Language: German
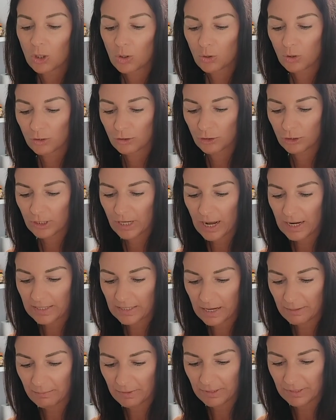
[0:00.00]

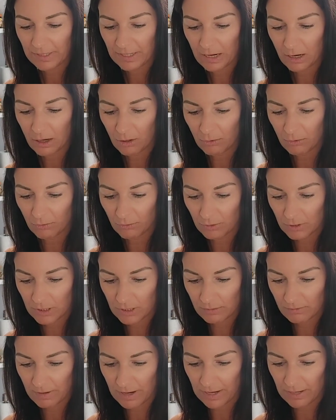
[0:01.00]
Kohlenhydrate habe ich hier auf
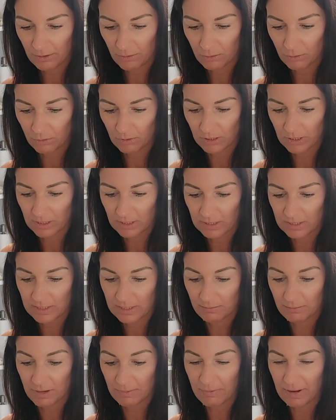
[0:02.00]
200,
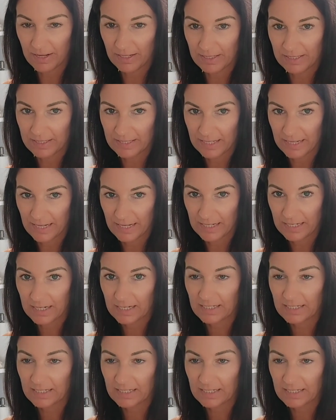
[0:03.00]
sind wir bei 10.